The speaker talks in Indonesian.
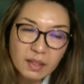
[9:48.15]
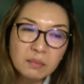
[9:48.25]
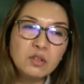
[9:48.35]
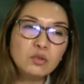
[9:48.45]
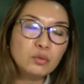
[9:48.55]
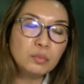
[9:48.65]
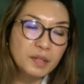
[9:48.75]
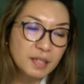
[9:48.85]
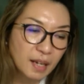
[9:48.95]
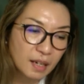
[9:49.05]
menutupi
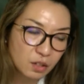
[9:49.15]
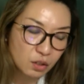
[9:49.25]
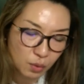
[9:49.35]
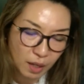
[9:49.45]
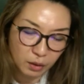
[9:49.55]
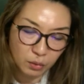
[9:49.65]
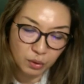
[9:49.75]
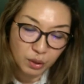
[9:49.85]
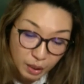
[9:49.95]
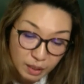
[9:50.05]
segala sesuatu.
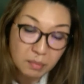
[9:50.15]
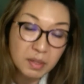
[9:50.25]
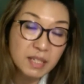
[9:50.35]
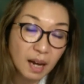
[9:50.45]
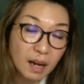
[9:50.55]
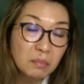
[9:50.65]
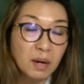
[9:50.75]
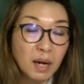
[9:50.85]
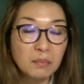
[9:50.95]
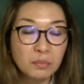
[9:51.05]
Kita bisa
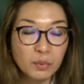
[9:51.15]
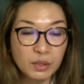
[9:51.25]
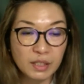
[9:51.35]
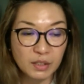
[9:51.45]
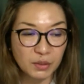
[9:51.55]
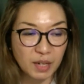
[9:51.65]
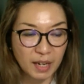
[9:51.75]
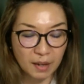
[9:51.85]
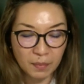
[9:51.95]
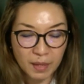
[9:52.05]
mengampuni,
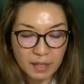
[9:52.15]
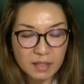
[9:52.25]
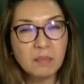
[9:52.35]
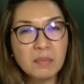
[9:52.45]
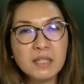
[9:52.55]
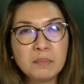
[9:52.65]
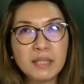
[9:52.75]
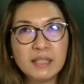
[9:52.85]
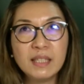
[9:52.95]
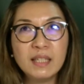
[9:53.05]
saudara. Sama
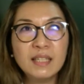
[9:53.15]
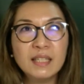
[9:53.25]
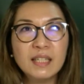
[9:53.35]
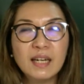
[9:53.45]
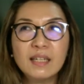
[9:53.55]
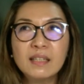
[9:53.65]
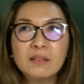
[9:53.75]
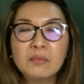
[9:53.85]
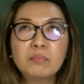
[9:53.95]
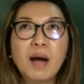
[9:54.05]
seperti
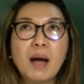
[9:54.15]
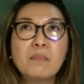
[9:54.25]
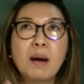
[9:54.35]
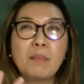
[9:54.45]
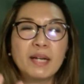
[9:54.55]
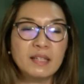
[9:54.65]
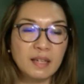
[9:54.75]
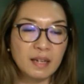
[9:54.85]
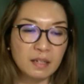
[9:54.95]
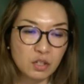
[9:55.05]
uh, Bapak kita
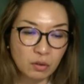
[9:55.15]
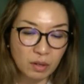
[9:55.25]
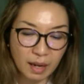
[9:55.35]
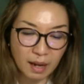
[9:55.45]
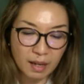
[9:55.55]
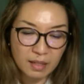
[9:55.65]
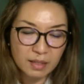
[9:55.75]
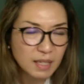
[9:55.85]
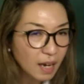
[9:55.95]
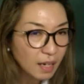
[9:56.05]
yang di sorga
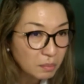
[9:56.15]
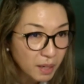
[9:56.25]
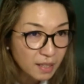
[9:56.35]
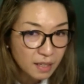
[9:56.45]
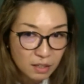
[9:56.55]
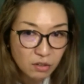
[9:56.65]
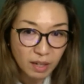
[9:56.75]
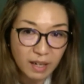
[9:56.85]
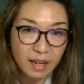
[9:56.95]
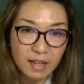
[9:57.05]
sangat mengasihi
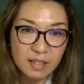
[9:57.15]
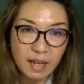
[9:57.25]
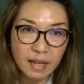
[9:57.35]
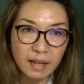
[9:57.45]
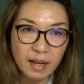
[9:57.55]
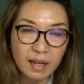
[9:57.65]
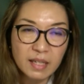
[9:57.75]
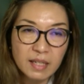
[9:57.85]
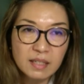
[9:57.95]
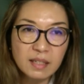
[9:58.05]
saudara dan saya,
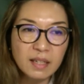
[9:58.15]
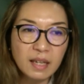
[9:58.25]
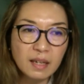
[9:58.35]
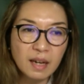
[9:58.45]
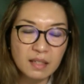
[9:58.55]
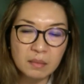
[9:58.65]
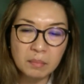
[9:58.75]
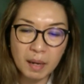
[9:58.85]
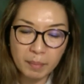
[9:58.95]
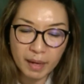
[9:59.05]
sehingga
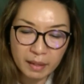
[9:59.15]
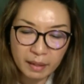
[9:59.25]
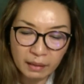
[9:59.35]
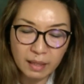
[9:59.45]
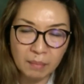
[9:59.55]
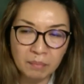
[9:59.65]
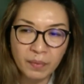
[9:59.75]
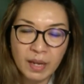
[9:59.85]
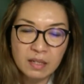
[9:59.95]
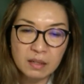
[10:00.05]
seberapa hitam,
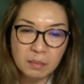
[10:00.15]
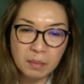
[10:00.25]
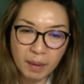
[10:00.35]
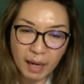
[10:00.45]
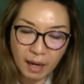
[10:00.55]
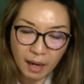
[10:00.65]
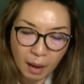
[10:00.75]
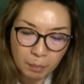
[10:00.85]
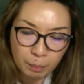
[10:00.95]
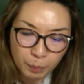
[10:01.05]
seberapa
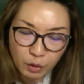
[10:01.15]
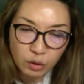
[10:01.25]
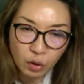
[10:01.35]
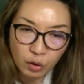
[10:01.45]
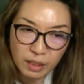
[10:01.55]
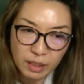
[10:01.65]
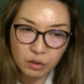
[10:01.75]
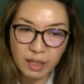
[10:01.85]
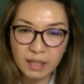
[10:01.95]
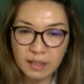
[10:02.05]
kelam pun dosa-dosa dan